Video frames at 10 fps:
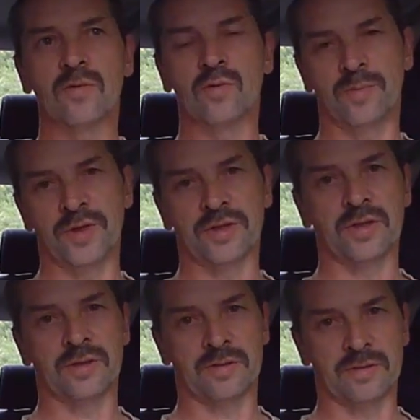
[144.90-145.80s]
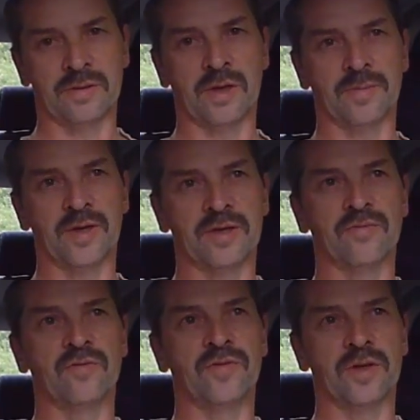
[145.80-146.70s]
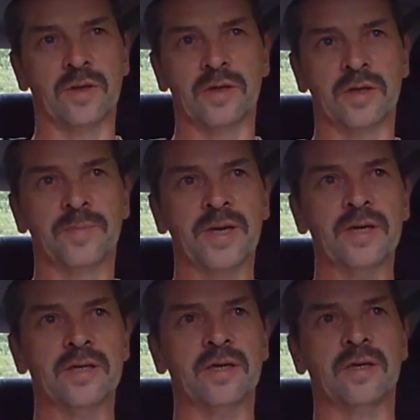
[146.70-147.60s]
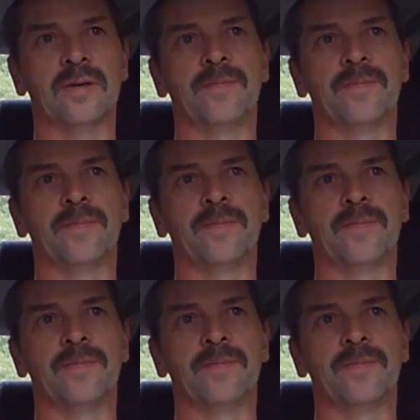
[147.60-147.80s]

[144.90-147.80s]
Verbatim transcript: успешно зарабатываю в нескольких проектах –